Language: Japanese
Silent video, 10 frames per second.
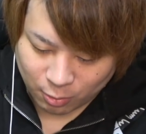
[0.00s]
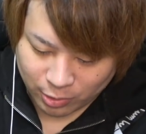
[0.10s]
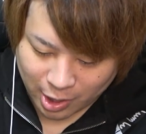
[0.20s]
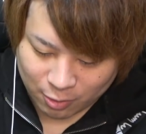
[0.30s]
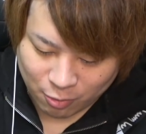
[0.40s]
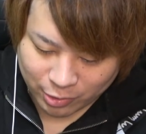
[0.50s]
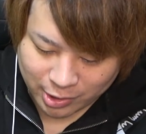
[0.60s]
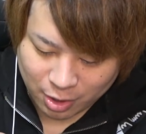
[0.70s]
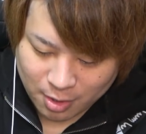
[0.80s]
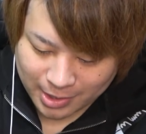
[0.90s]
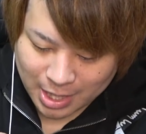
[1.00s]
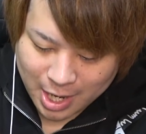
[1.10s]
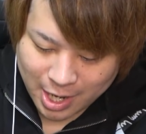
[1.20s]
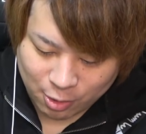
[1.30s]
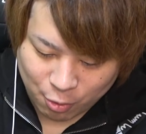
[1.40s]
れ100億いけで
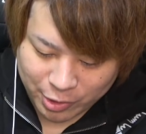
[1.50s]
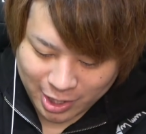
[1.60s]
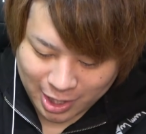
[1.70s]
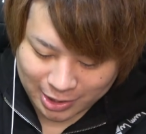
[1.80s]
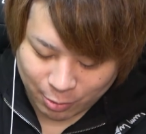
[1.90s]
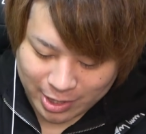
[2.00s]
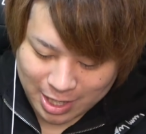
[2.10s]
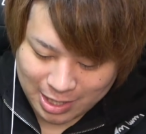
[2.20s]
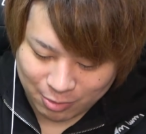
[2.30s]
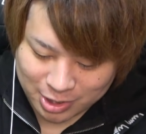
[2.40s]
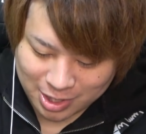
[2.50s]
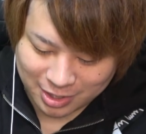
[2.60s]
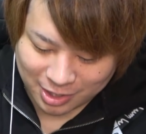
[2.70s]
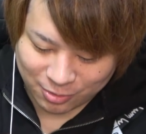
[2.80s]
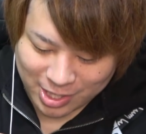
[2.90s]
100億いけなかったらこれやり直しな
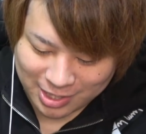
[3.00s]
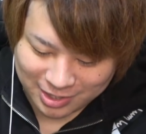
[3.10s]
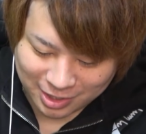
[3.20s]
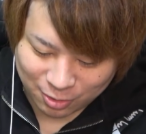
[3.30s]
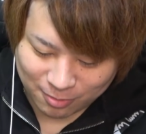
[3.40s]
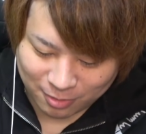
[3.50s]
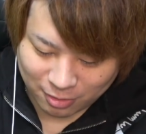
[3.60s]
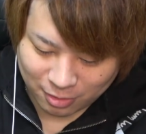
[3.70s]
んだけど嫌なんだけど